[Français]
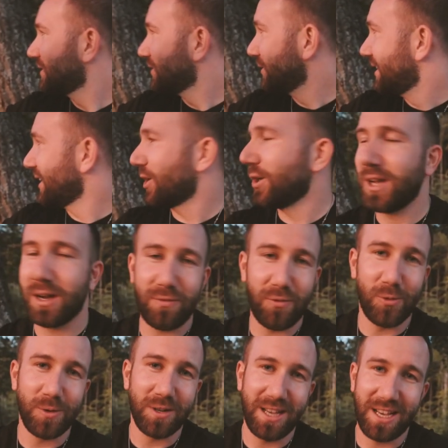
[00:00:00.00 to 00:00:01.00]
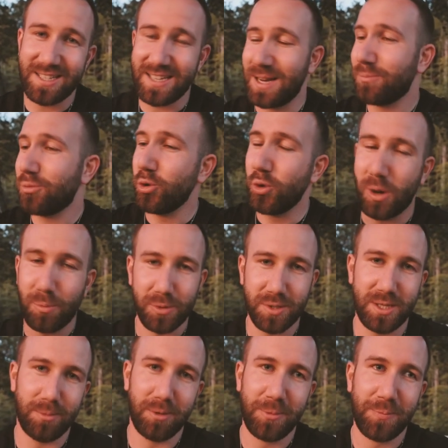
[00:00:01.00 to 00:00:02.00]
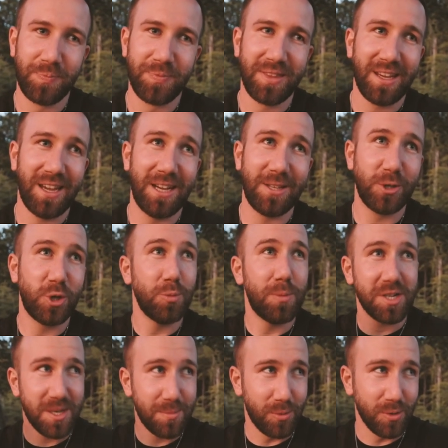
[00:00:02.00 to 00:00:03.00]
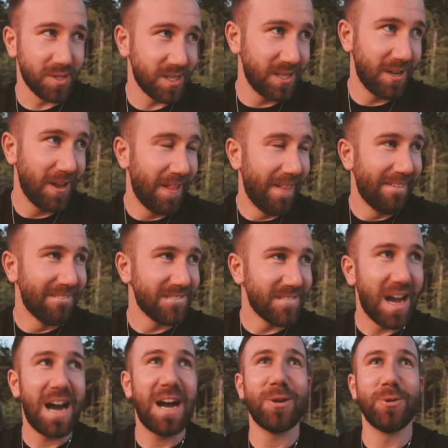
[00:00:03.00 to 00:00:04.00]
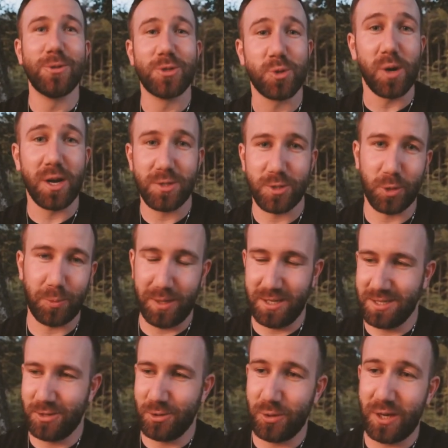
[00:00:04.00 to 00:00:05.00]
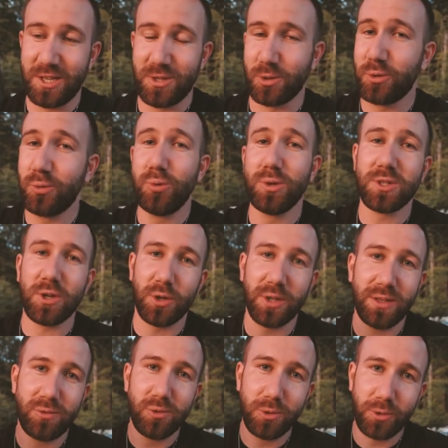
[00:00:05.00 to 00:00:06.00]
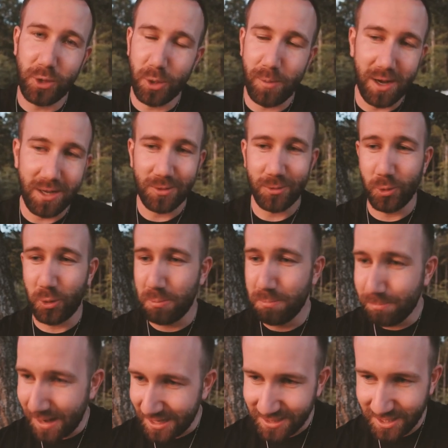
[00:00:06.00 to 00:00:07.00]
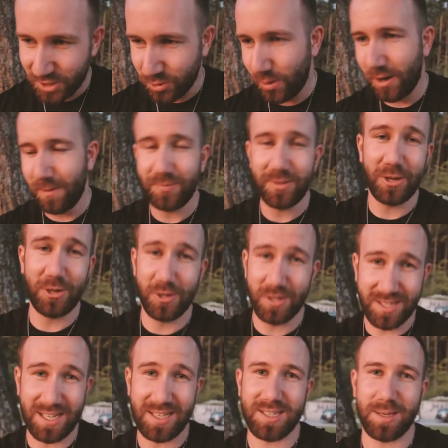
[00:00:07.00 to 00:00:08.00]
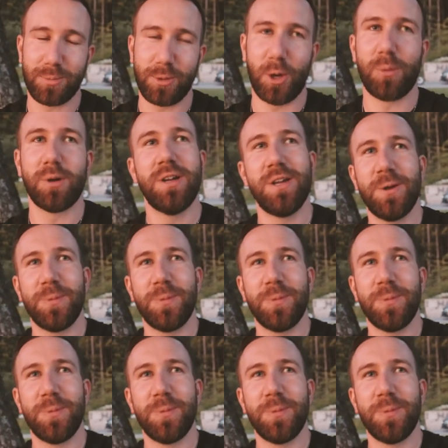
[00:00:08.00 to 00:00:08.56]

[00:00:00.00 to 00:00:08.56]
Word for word: de décoller à fond et que ça aille le plus lent possible. Et du coup, bah, j'ai pensé à une soirée surprise. Donc ils ont tous rendez-vous demain, donc mardi soir, le 7 septembre.